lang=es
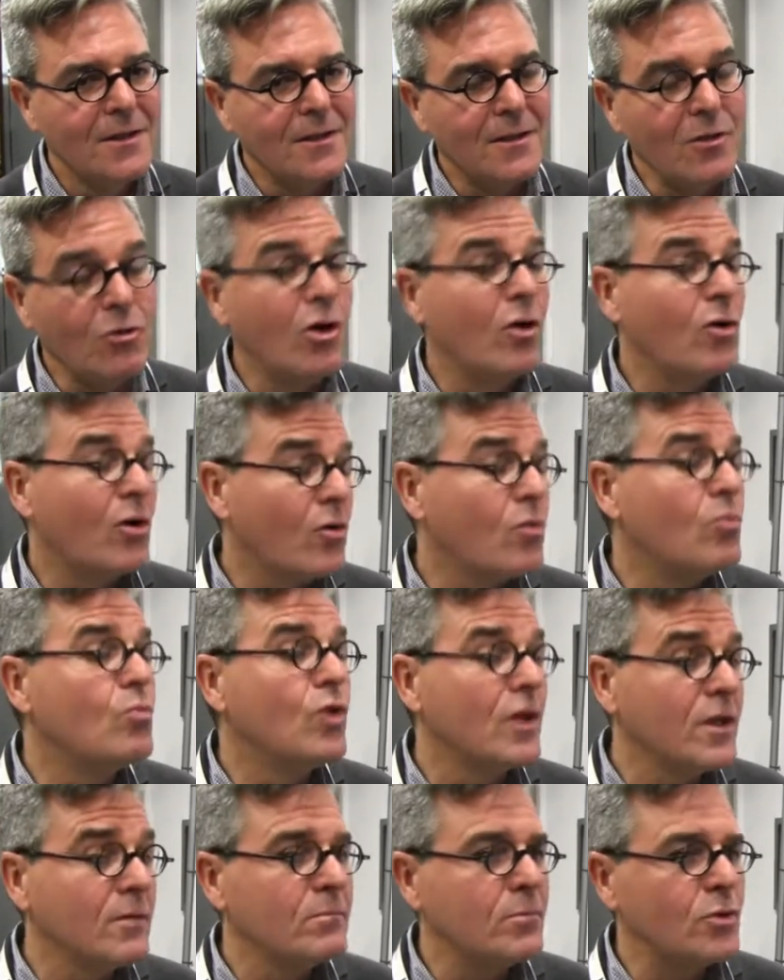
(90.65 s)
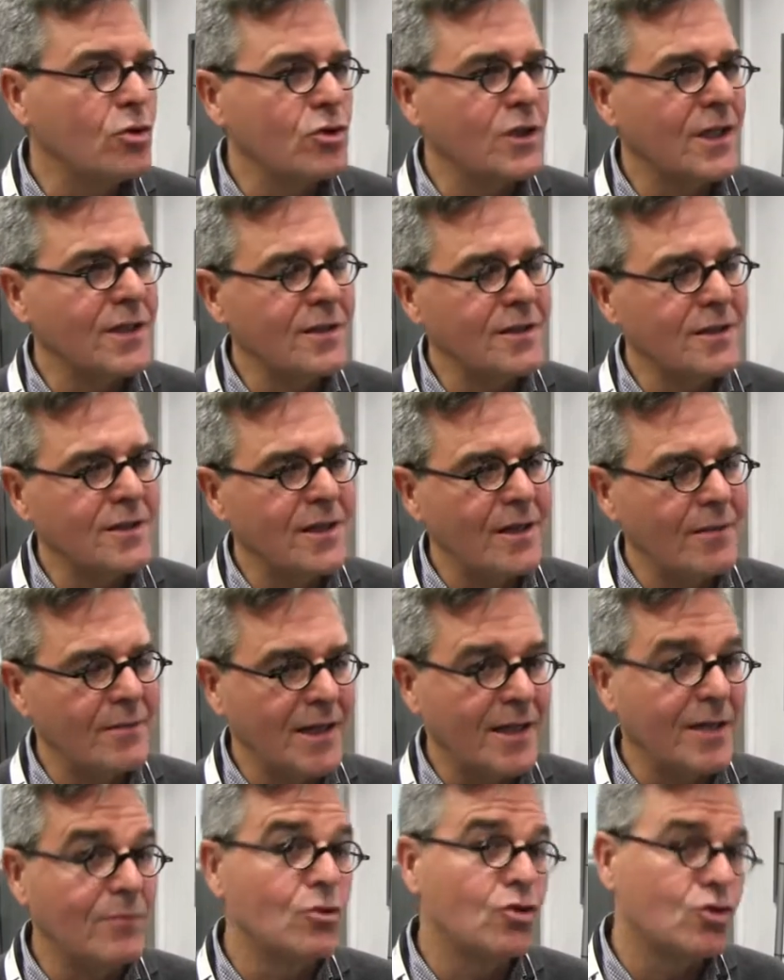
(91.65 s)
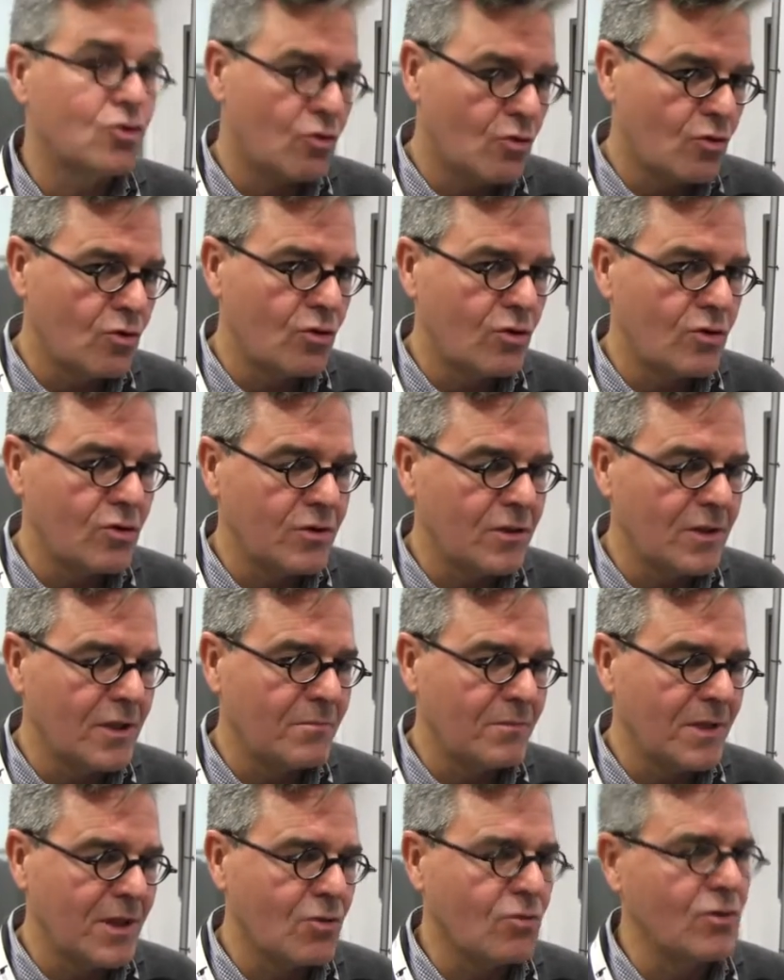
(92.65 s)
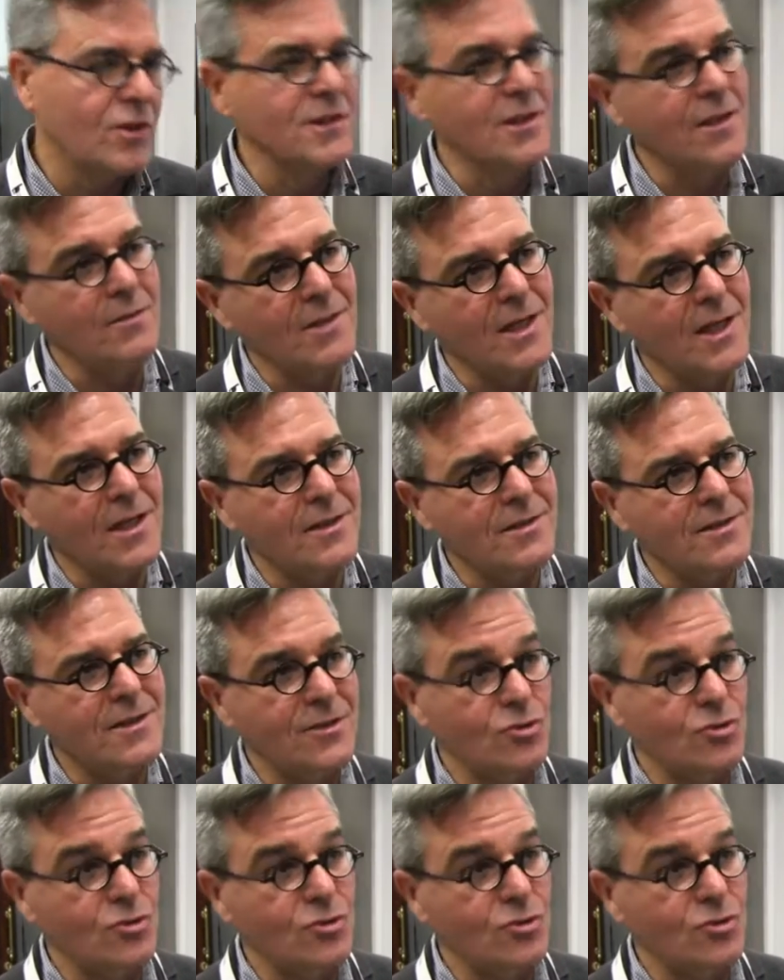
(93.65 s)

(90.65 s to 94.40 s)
Y luego algo muy importante que hablaremos hoy y el miércoles y el viernes,